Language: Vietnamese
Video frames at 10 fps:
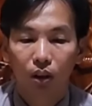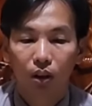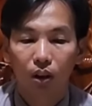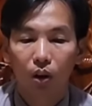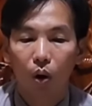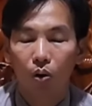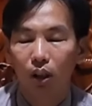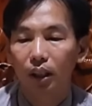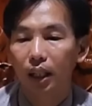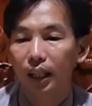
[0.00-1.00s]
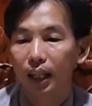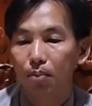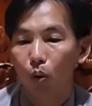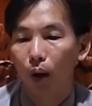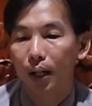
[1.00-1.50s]
nó còn đi khi
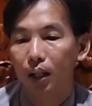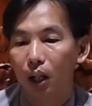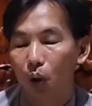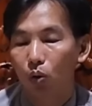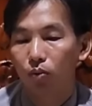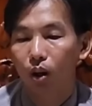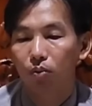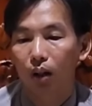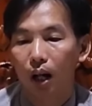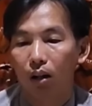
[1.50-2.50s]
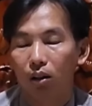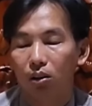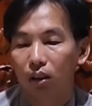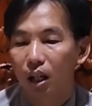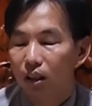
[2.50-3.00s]
đi mà quay liễu đó phải không là
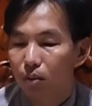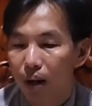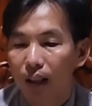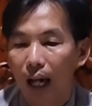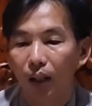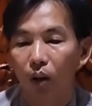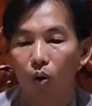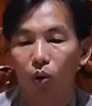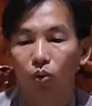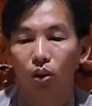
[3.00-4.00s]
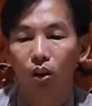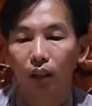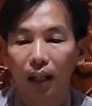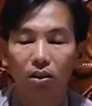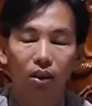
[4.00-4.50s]
trường rớt nước mắt tại chỗ luôn
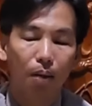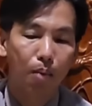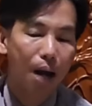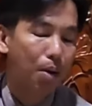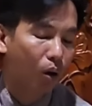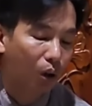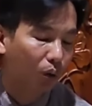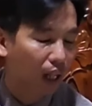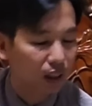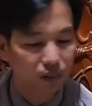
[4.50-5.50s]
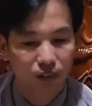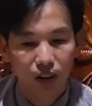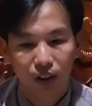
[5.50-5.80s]
tại trường cầm máy bà con đâu có thấy đâu